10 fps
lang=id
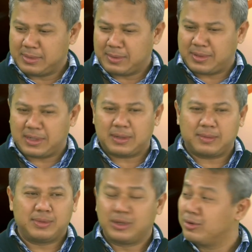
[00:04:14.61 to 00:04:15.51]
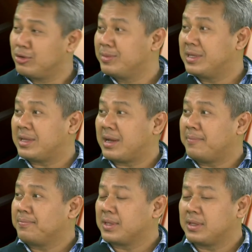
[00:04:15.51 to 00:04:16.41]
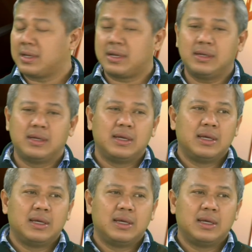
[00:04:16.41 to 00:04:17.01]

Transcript: apa biro hukum kita hmm. ya.